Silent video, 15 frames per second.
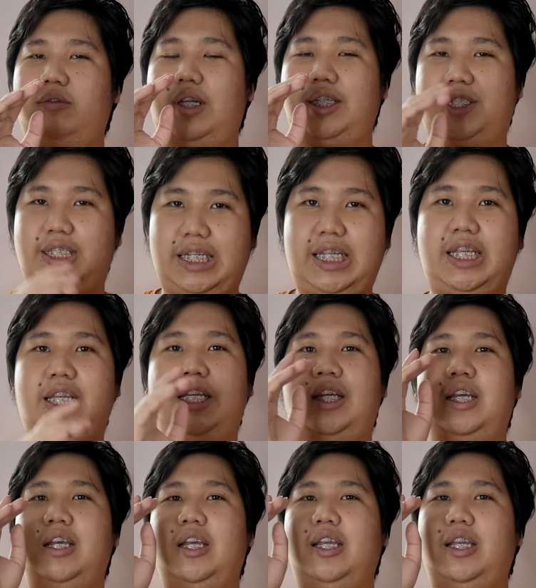เอส อี
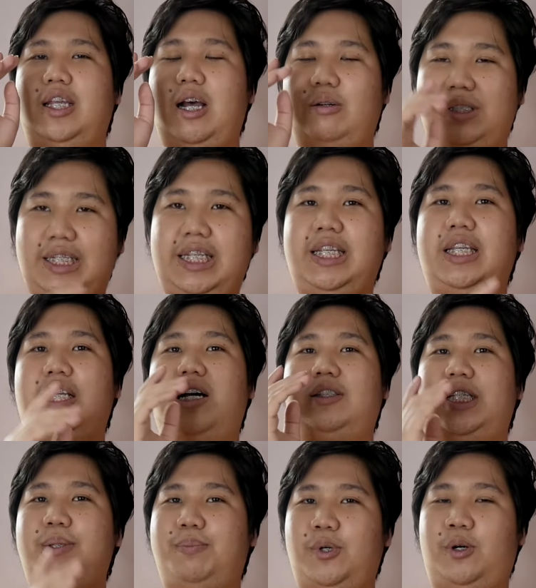เก้า ที เก้า
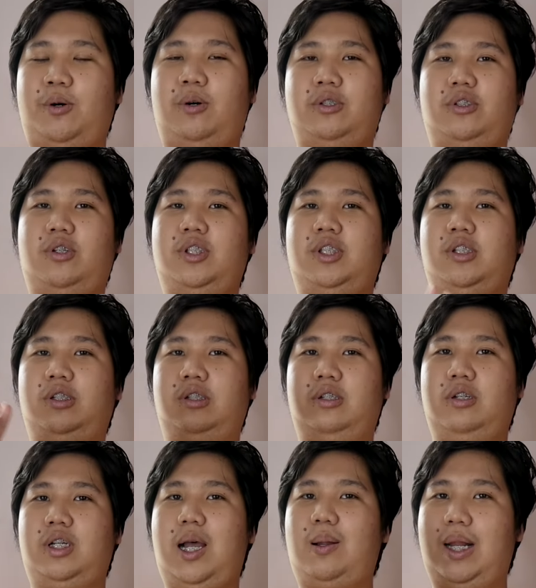ที Pro จนถึง
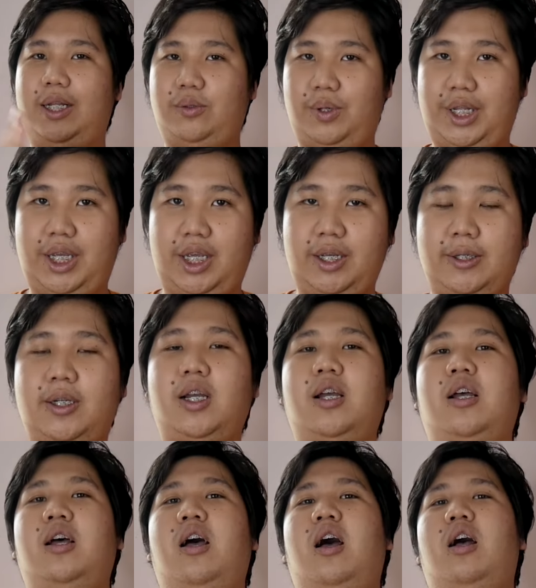เก้า Lite ตัวนี้
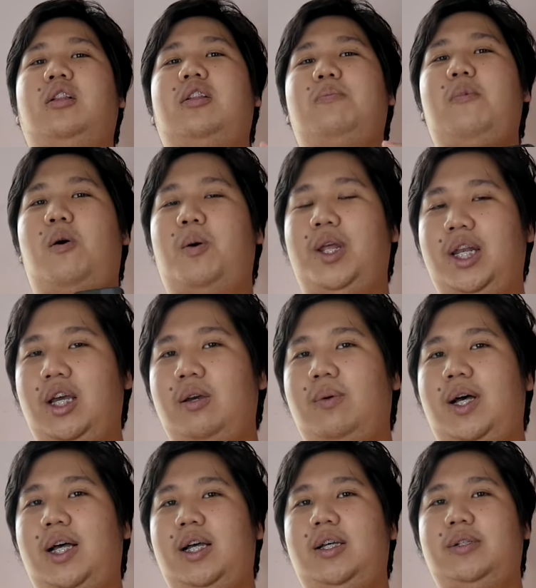ต้องบอกไว้เลย
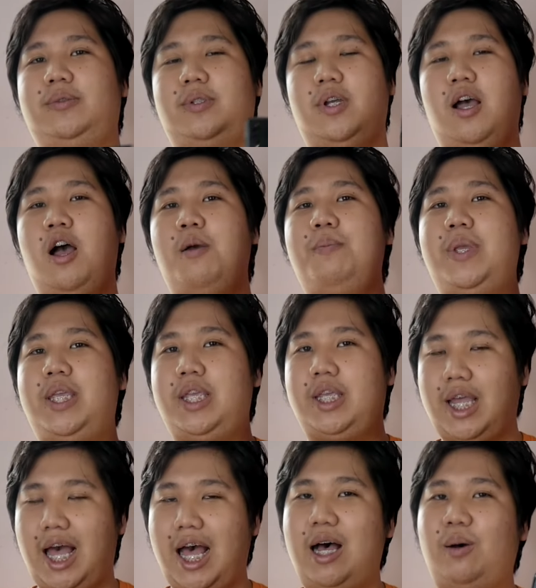ว่ามี
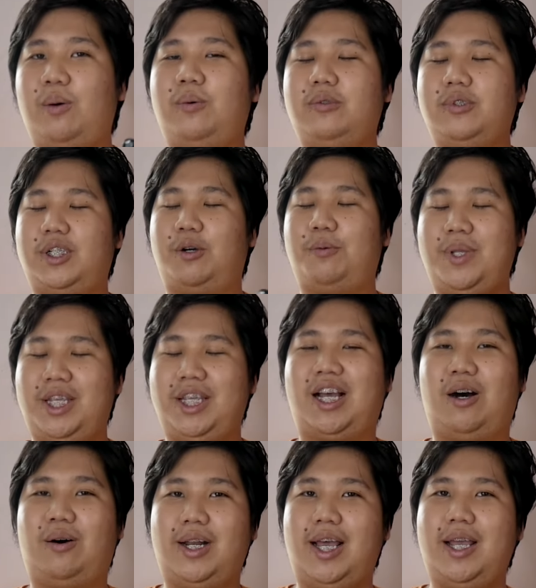เก้า Xiaomi
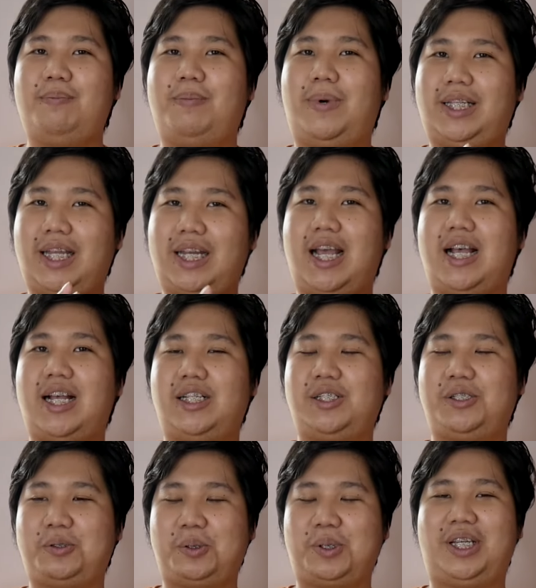เขาได้พัฒนา
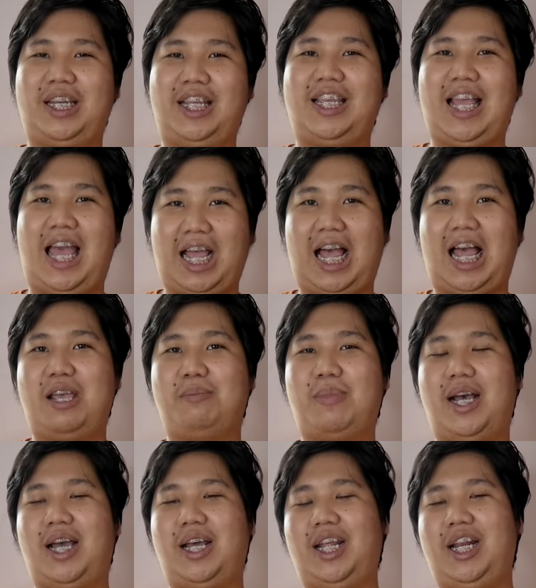จุดนี้แก้ไข
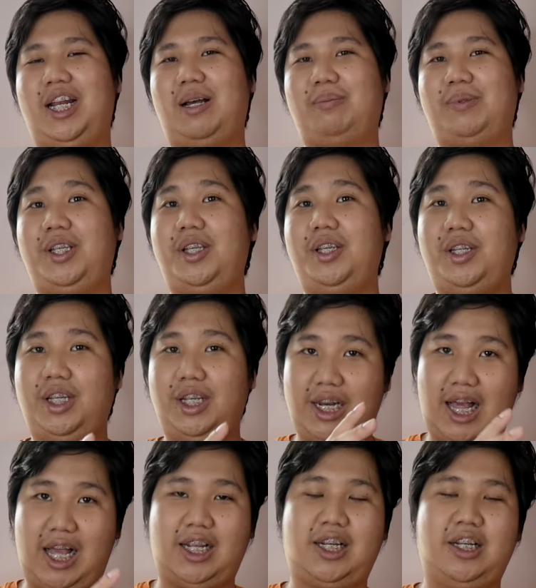มาในระดับที่ดี
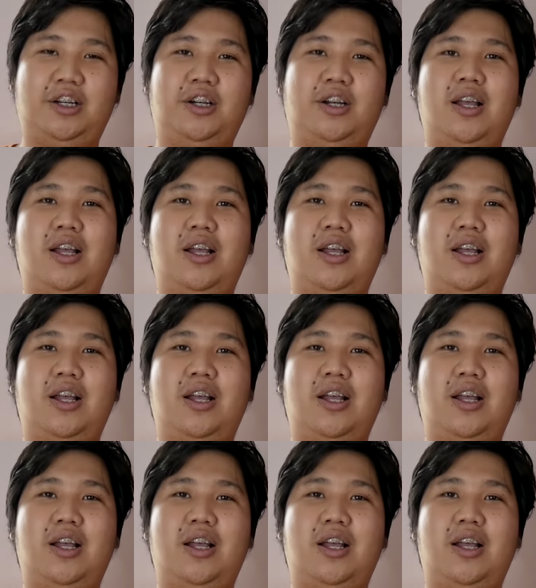ละคือ